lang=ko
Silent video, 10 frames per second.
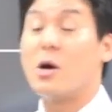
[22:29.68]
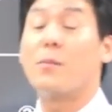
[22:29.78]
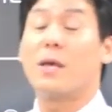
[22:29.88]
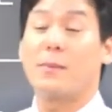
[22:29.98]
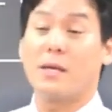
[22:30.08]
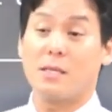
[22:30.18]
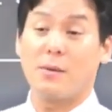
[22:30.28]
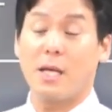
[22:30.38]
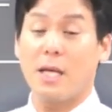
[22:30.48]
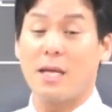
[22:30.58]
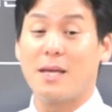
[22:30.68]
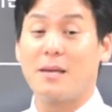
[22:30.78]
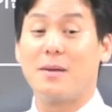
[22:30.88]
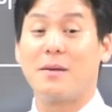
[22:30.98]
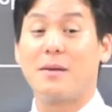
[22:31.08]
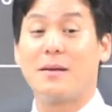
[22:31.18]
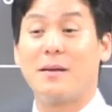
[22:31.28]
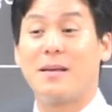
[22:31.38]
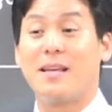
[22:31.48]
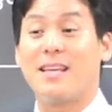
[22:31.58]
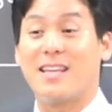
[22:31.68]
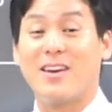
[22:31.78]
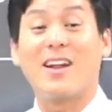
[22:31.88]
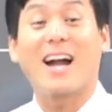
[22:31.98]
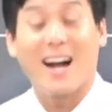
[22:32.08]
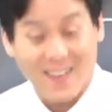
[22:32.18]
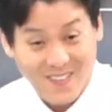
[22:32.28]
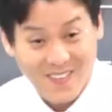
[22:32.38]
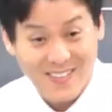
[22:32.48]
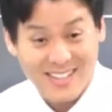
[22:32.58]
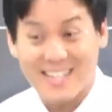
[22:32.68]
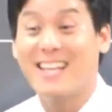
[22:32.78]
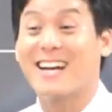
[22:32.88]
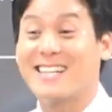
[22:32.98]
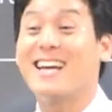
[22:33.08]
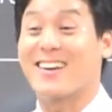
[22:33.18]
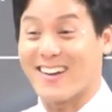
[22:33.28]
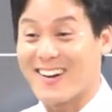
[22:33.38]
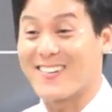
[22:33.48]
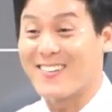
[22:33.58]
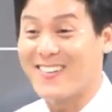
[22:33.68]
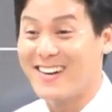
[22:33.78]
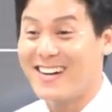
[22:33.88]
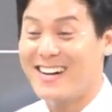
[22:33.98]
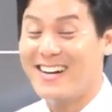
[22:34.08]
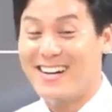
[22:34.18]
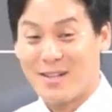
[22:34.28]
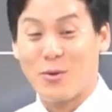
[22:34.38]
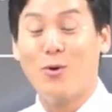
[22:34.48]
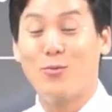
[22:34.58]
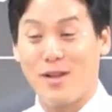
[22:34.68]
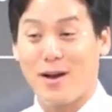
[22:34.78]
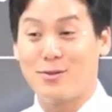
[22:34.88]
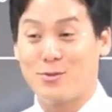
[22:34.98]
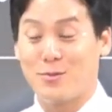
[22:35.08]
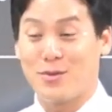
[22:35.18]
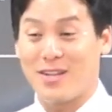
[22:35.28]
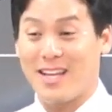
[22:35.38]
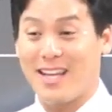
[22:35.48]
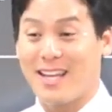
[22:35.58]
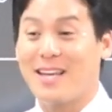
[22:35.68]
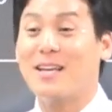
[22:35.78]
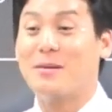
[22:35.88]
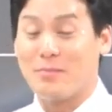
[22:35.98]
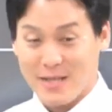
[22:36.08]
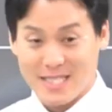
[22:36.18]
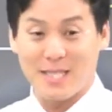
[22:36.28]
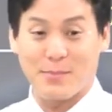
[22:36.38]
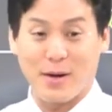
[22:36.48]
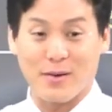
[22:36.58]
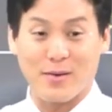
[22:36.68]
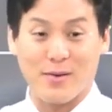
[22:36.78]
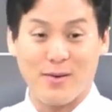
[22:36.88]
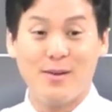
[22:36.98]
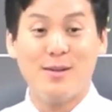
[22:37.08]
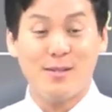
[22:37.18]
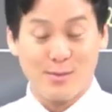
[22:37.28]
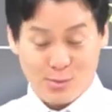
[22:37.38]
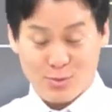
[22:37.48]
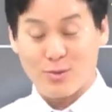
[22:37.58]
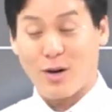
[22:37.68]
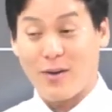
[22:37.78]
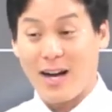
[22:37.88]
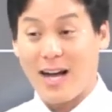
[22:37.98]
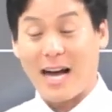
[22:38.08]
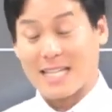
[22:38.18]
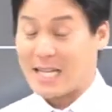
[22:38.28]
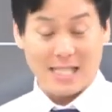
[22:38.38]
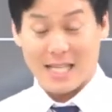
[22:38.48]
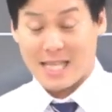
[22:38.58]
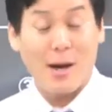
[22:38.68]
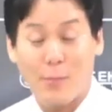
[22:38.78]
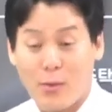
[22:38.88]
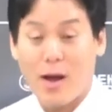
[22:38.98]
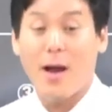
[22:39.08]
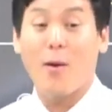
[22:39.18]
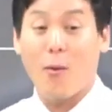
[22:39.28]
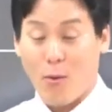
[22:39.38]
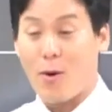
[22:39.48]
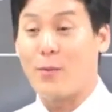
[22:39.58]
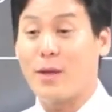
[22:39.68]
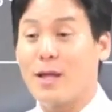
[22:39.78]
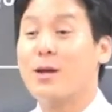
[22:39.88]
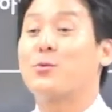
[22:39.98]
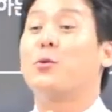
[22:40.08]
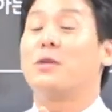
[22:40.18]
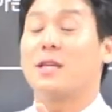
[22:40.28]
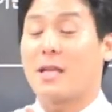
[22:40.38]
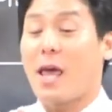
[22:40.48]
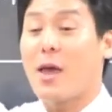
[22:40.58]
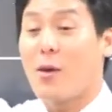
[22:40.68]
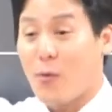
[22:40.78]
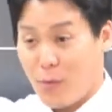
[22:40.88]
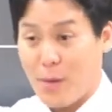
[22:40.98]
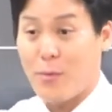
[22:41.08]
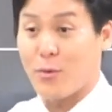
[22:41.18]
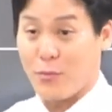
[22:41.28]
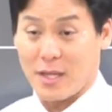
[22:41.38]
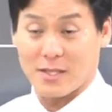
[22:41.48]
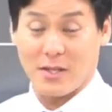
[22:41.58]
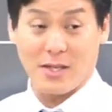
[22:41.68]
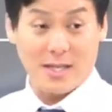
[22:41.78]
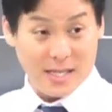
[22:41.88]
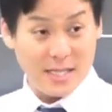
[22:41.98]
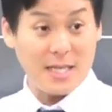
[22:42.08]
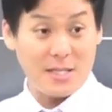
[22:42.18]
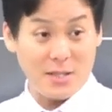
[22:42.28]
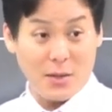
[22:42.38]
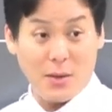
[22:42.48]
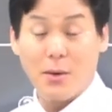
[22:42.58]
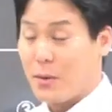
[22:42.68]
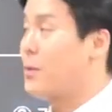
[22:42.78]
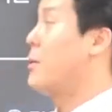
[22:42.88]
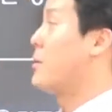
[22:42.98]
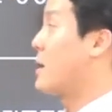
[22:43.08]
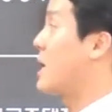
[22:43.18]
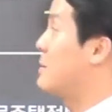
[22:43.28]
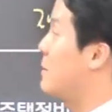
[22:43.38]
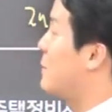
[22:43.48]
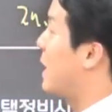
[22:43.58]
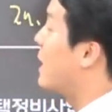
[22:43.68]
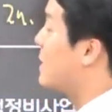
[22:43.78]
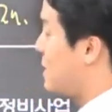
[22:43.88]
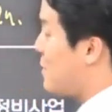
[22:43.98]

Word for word: 정비기반 시설이 열악하고 그냥, 그냥 열악하고 노후불량 건축물들이 밀집하고 주거와 아, 아, 상업과 공업이 도시기능의 회복을 위해서 아시겠죠? 그렇게 하시면 됩니다.